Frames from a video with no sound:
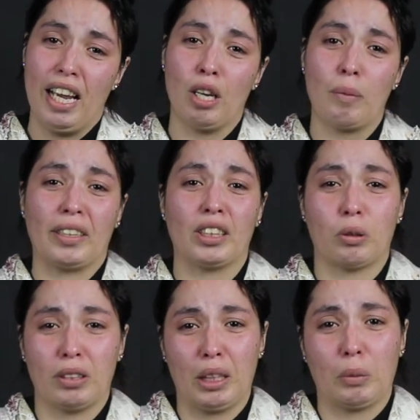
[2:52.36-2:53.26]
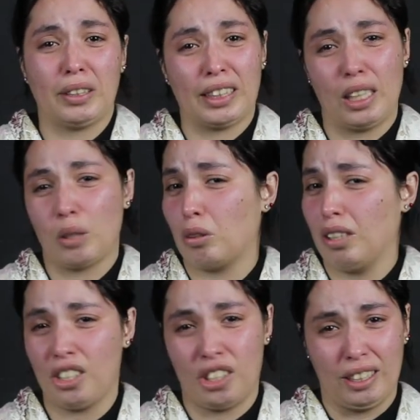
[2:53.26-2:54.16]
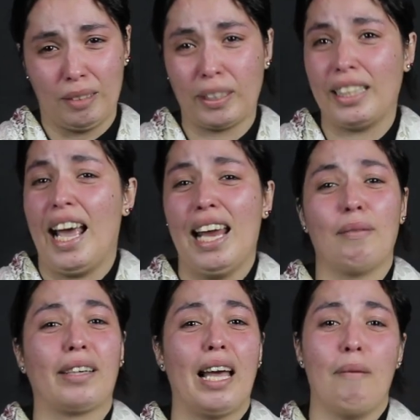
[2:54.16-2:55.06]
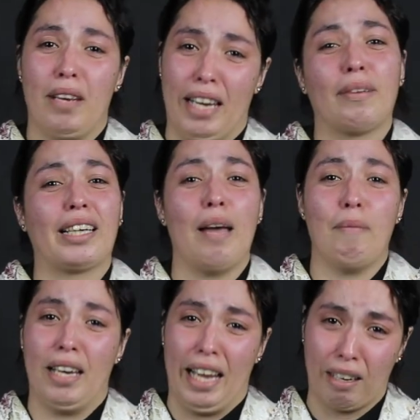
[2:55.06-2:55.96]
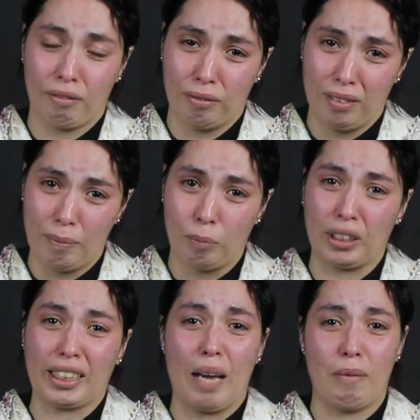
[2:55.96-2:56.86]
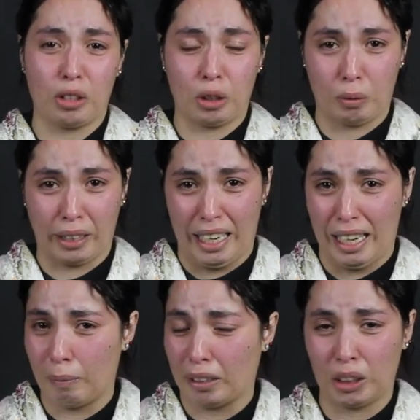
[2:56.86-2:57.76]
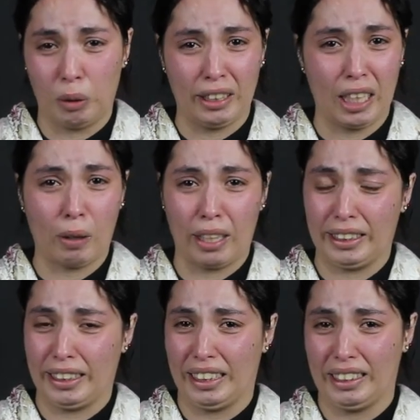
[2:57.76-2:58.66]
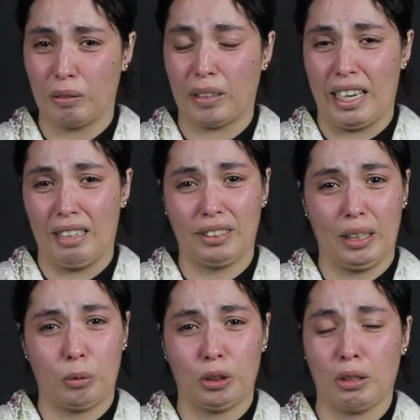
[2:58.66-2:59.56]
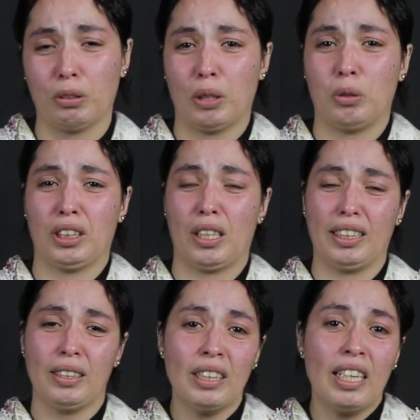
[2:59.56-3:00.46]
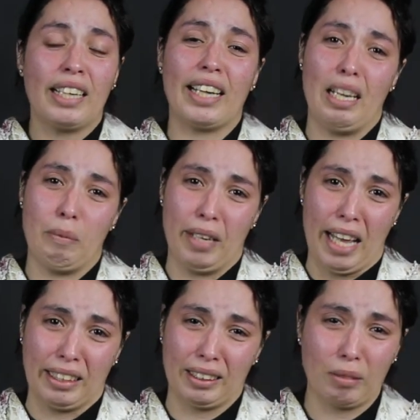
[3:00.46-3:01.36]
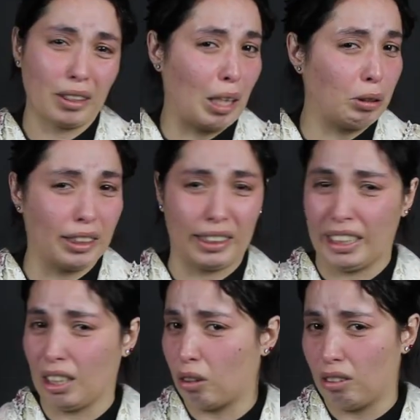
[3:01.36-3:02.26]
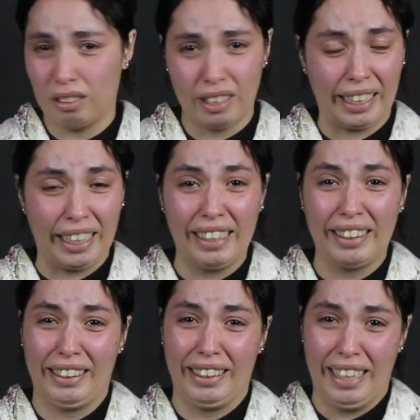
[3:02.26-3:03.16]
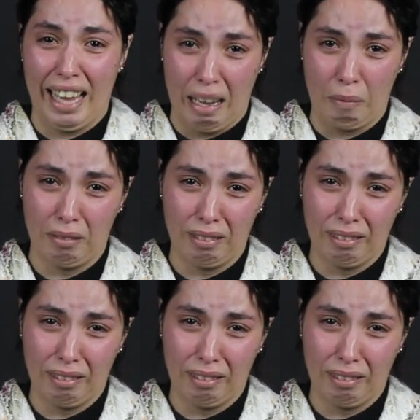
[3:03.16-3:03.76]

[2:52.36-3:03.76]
ديروا معايا حل انا بغيت صوتي يوصل لكل شيء بغيت العالم كامل يعرف متقامه شنو وقع لها شي وحده اخرى وقع نفس المشكل تما جرات كاع البنات متبقاوش تسيقوا راه كاين الذئاب